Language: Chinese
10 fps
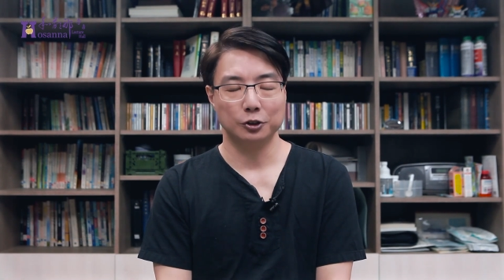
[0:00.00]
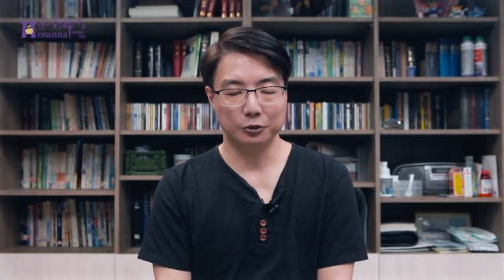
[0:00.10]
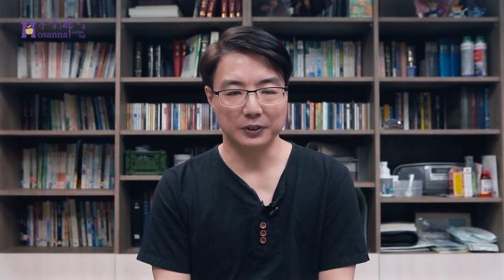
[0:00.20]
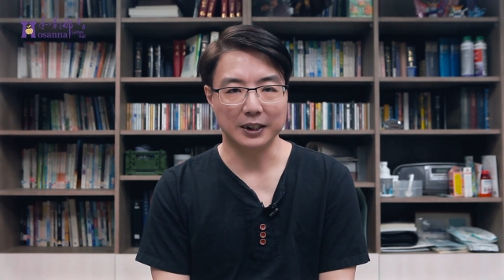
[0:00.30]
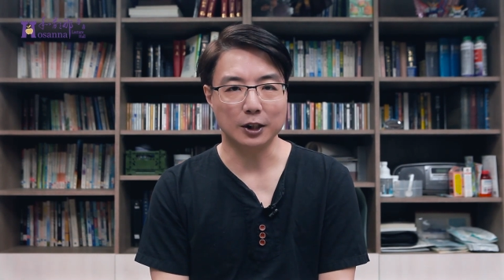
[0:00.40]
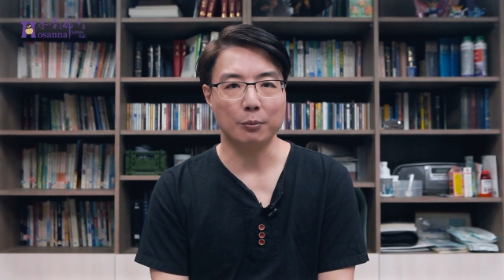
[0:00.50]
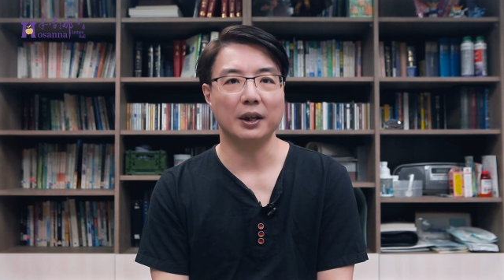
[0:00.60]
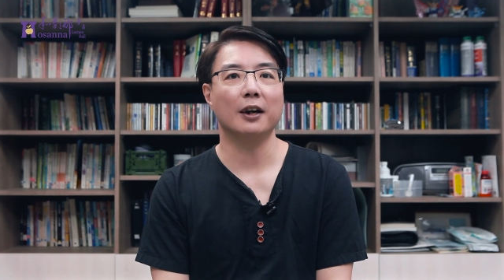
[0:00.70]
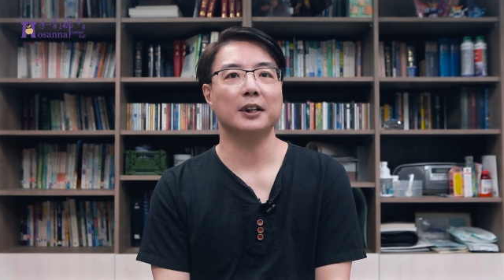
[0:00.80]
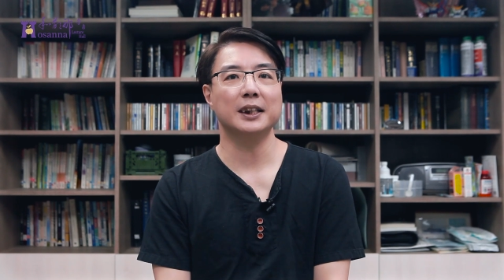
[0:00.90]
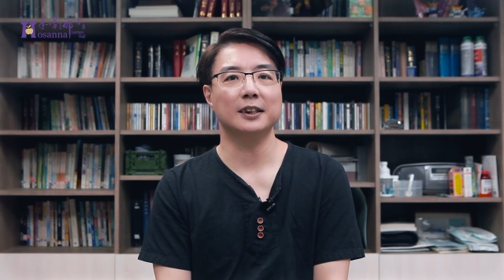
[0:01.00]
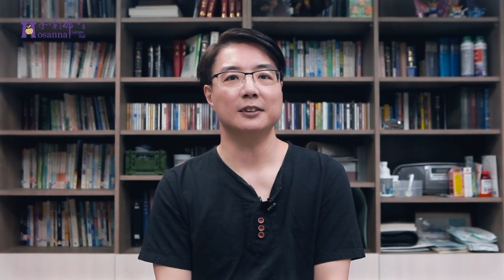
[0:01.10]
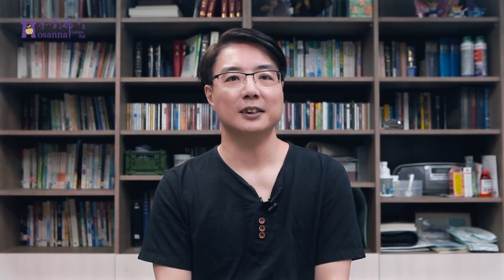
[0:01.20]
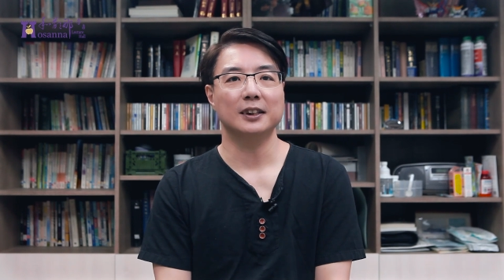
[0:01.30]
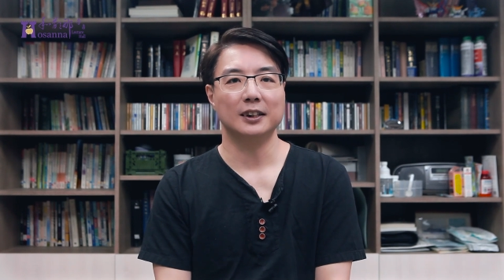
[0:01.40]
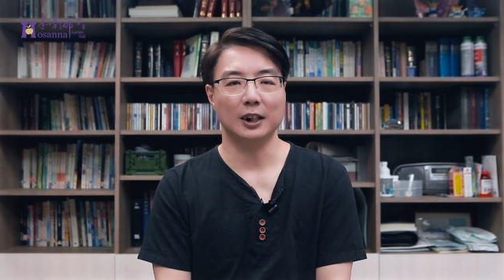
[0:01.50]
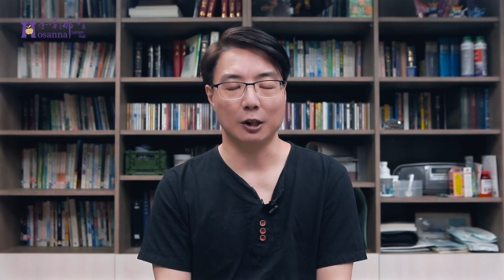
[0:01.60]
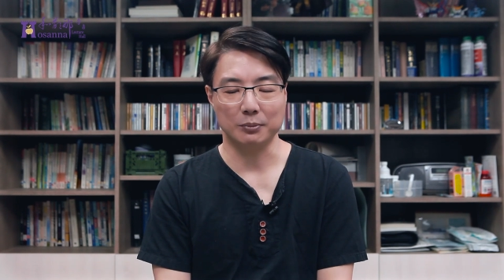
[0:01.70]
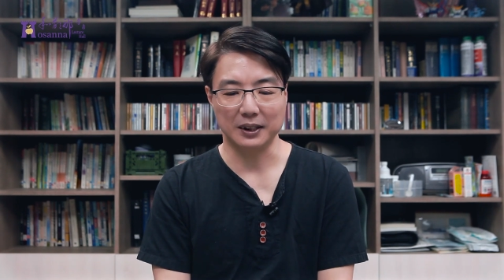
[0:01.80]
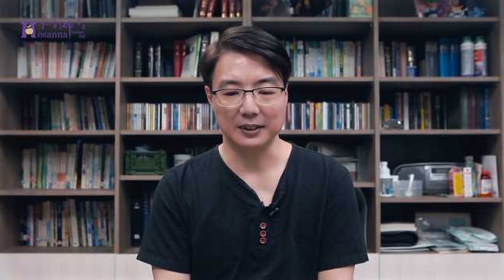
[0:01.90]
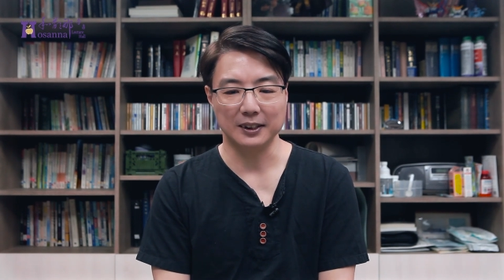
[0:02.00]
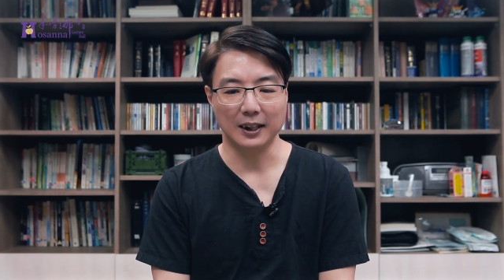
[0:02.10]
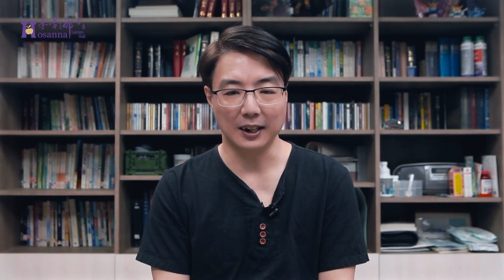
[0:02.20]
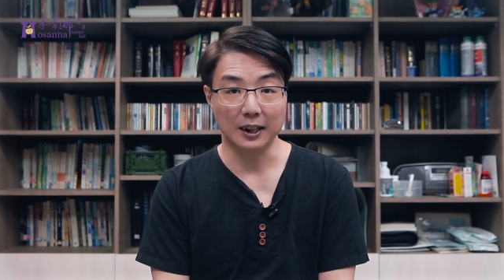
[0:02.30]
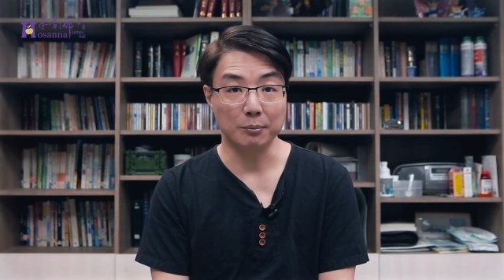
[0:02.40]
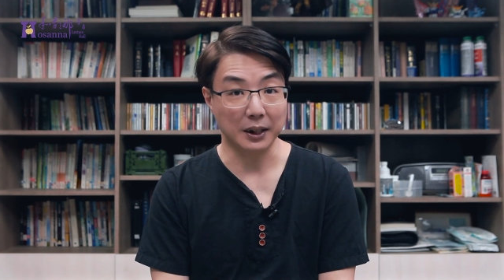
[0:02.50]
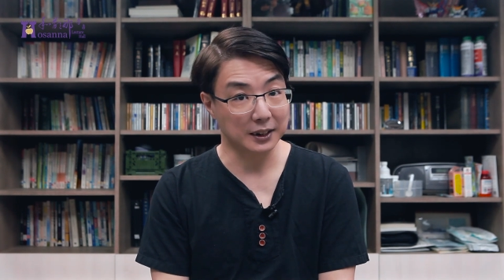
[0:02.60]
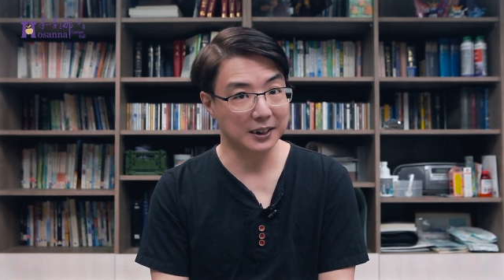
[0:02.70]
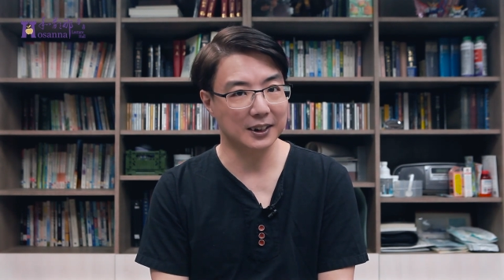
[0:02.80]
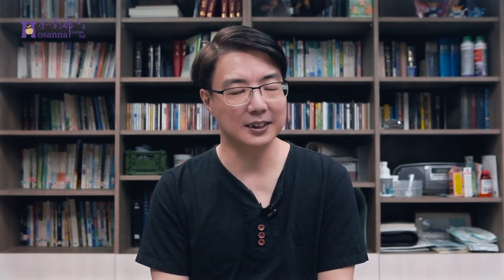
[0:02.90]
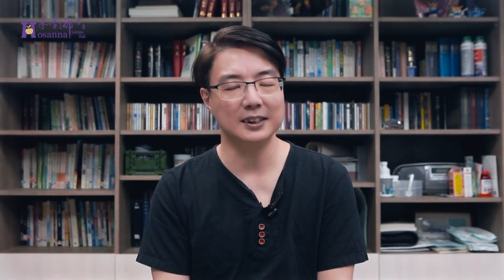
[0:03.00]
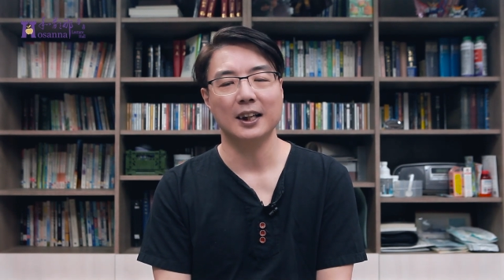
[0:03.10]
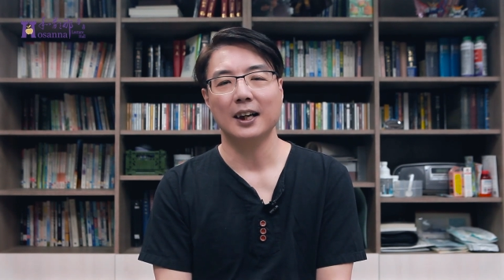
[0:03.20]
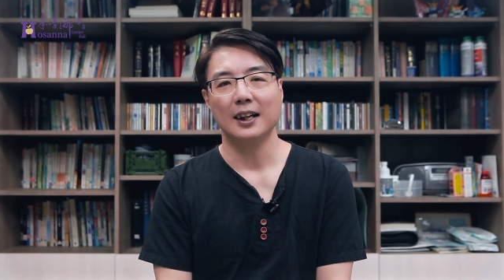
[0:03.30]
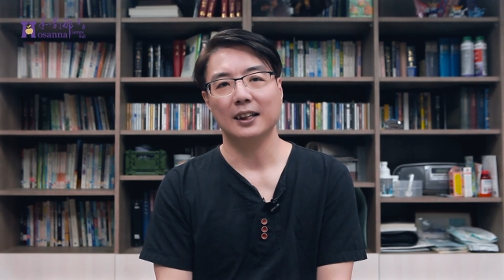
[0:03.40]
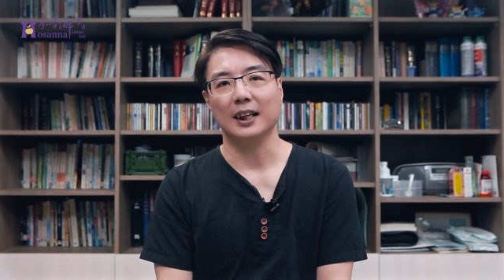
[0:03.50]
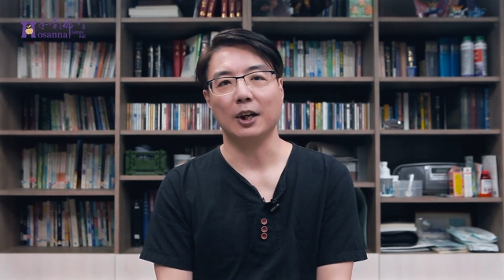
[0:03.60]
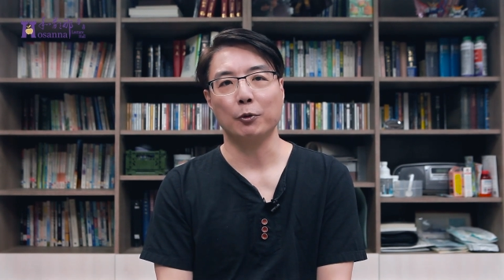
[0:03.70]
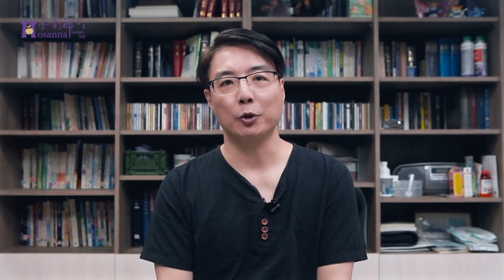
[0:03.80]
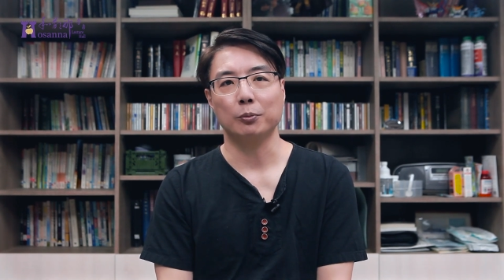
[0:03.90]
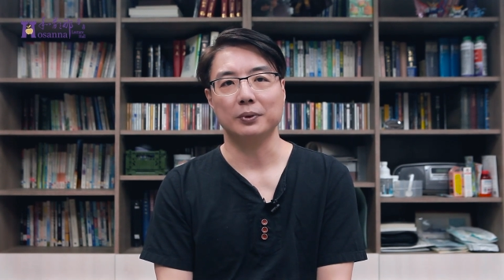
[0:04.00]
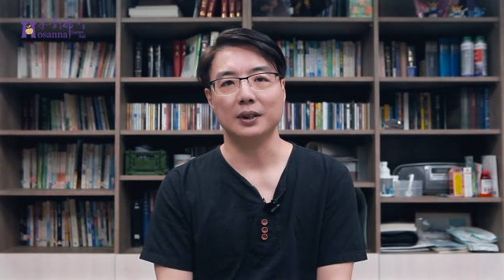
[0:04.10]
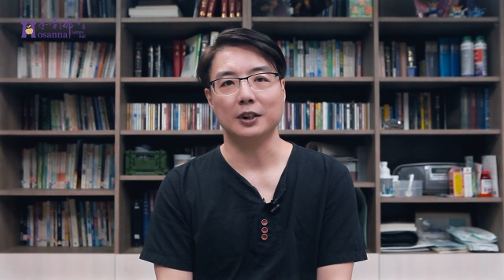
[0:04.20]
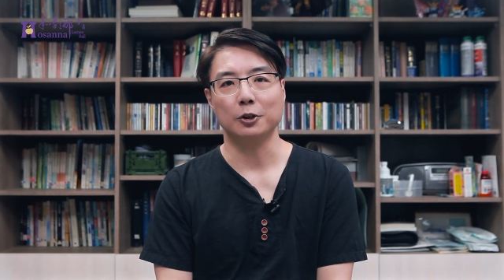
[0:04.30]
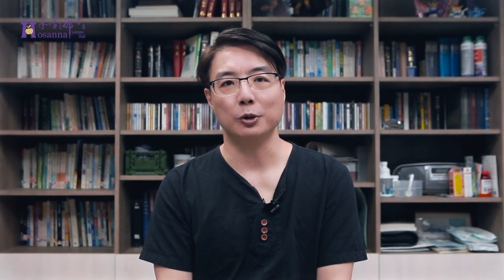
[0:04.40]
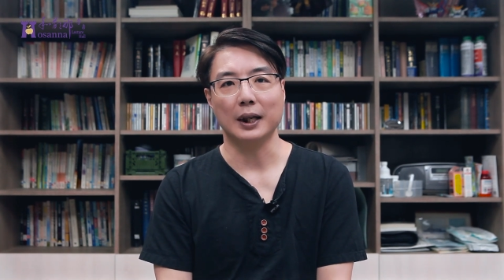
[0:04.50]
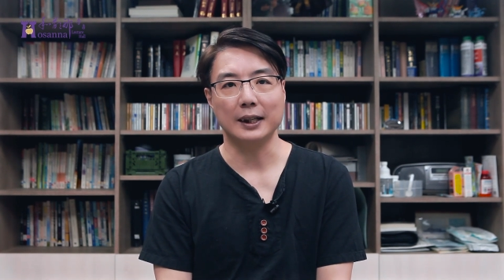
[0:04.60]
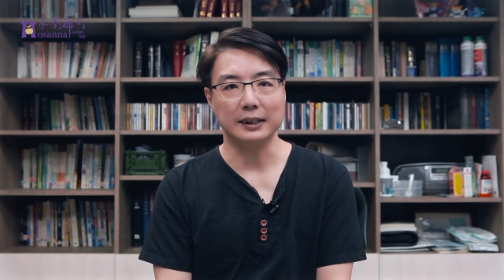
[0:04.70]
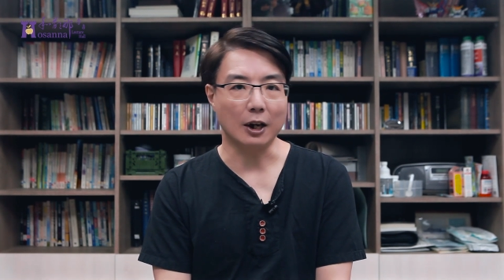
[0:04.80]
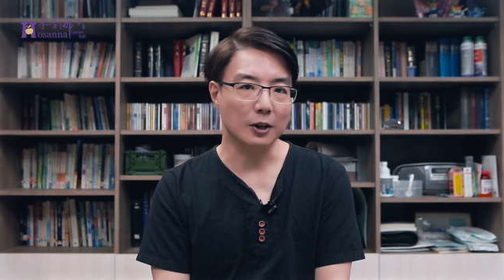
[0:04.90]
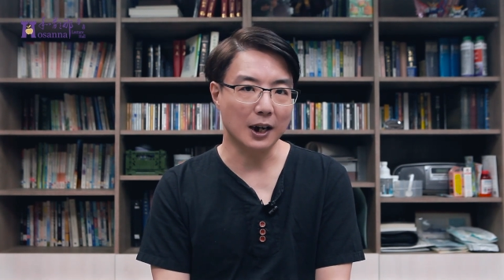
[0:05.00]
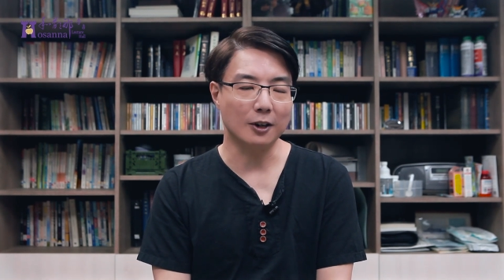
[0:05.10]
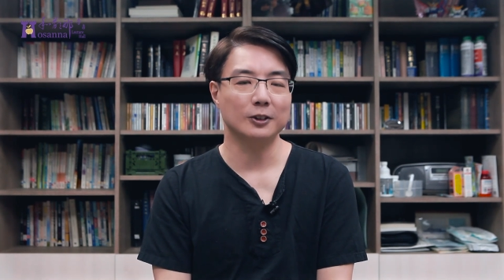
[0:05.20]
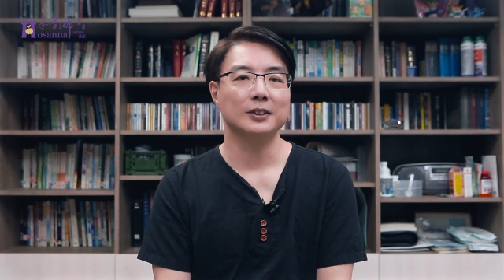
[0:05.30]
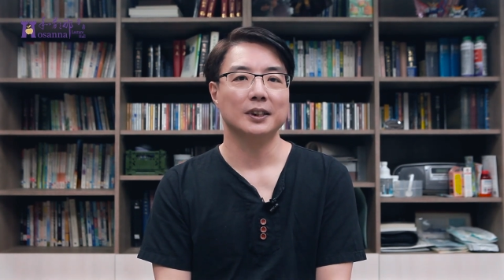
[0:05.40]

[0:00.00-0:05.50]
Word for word: 祝大家有美好一天，让我们啊每一天来为我们的儿女来祷告。